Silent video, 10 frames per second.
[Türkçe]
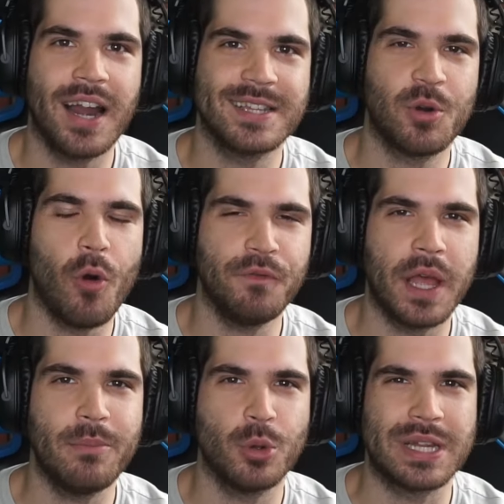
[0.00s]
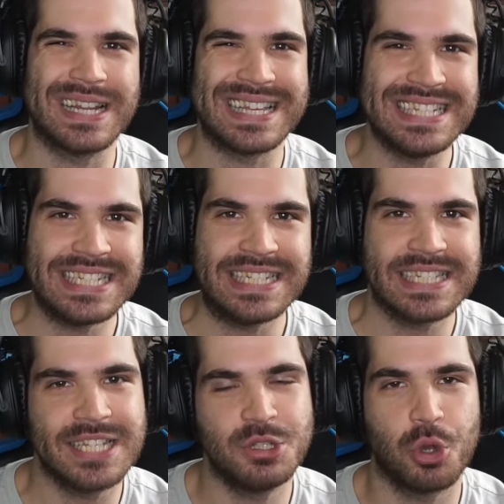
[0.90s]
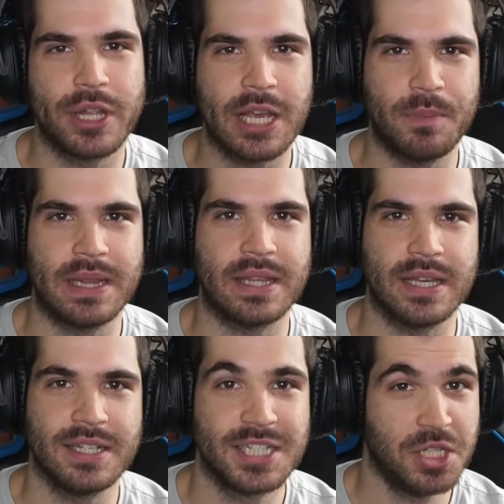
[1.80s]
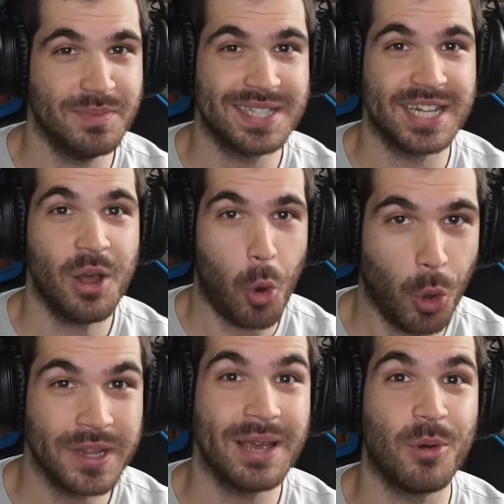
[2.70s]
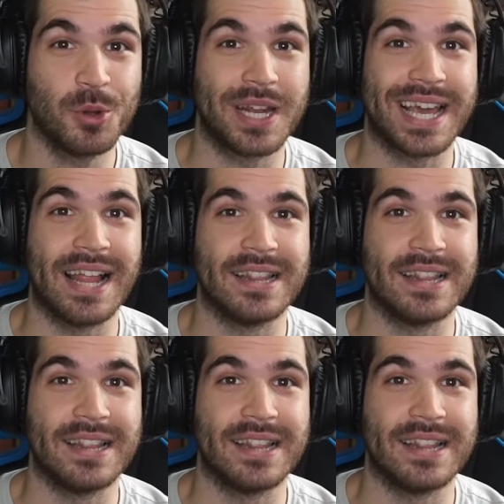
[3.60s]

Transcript: artık offline modlarıyla işiniz geçici olarak bitti. Şimdi sıra online modlara